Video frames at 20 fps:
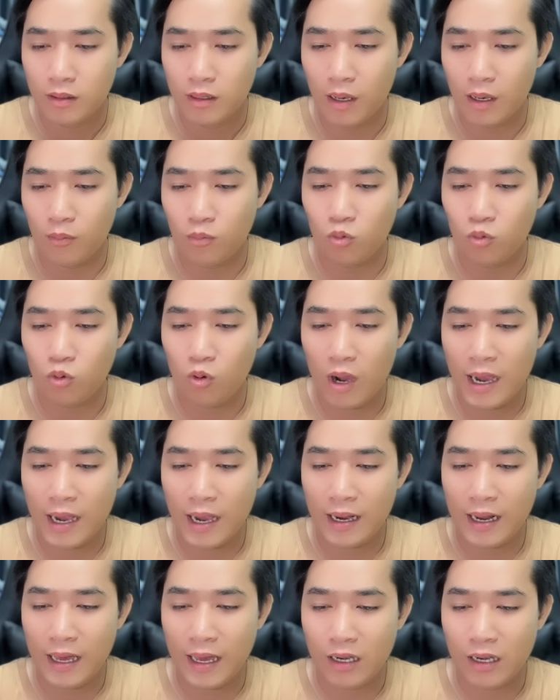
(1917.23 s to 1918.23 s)
hôm
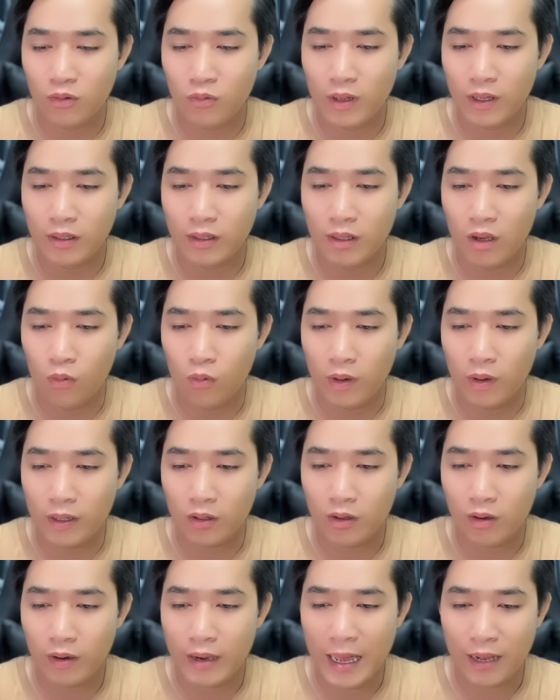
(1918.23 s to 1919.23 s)
qua là anh Nguyên Vũ
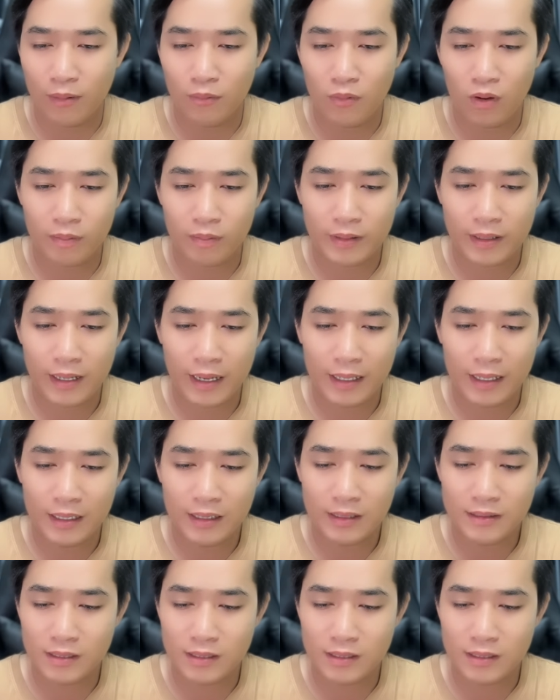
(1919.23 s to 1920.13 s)
anh có đăng một cái